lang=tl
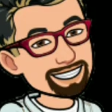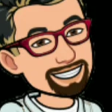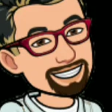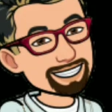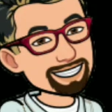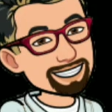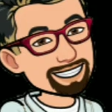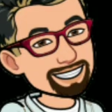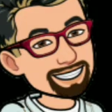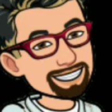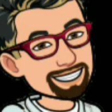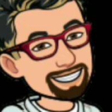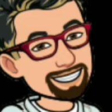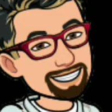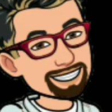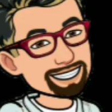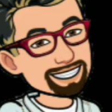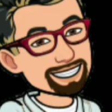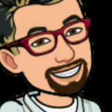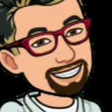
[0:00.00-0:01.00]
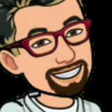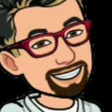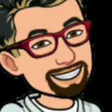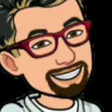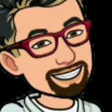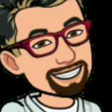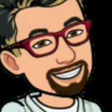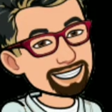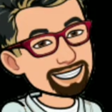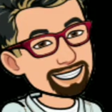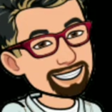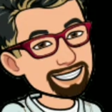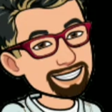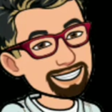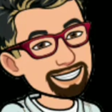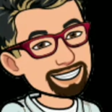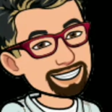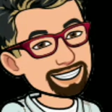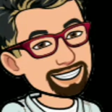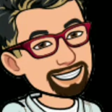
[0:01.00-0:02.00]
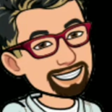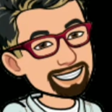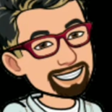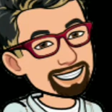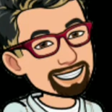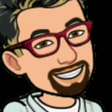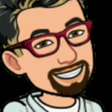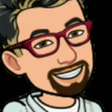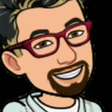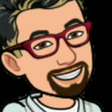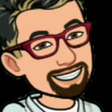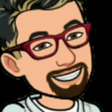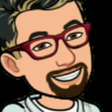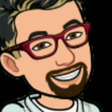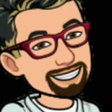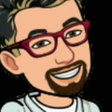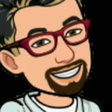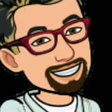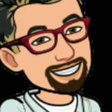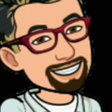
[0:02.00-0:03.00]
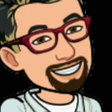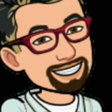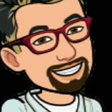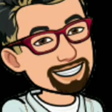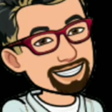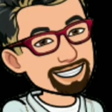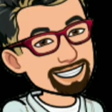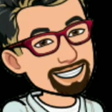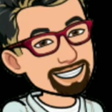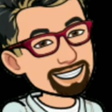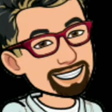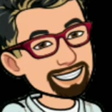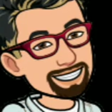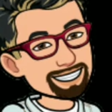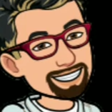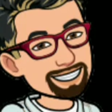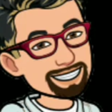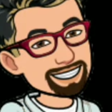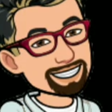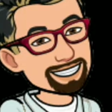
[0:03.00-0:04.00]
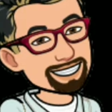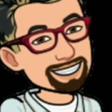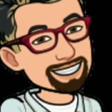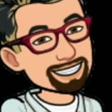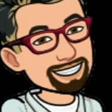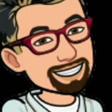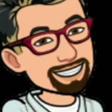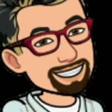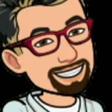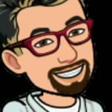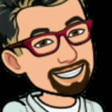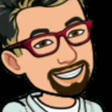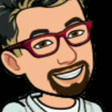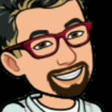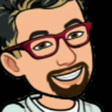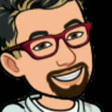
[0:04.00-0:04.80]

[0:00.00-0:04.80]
At kung may Twitter ka is mariredirect yan doon. Or pwede mong i-open in app